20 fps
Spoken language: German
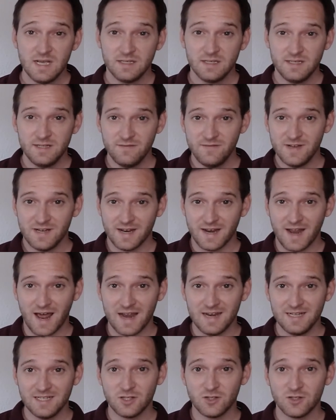die wir dann
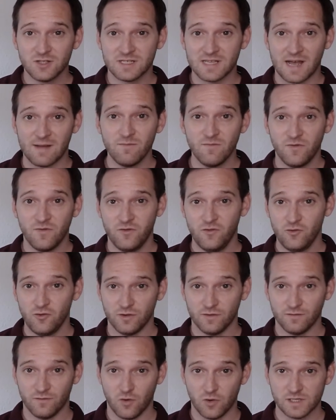alle
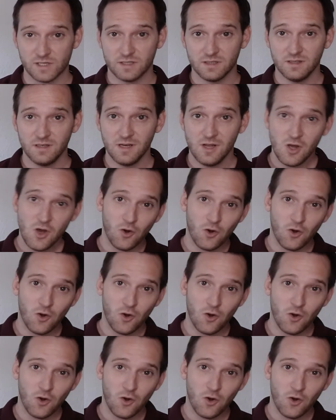zusammenfügen wollten,